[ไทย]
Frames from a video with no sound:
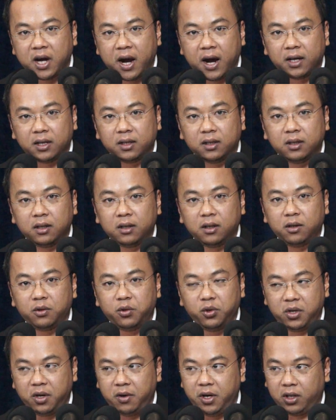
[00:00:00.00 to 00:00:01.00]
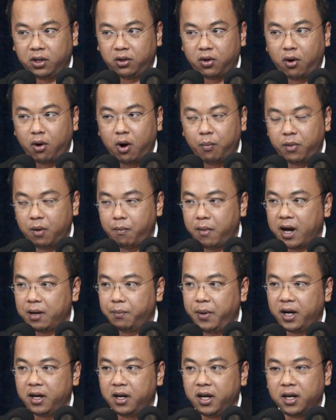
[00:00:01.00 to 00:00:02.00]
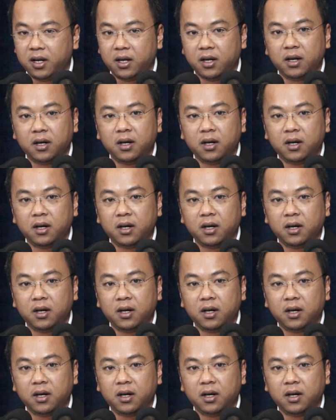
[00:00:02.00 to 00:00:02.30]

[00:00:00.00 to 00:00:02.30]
ชาติทุจริตต่องบประมาณแผ่นดิน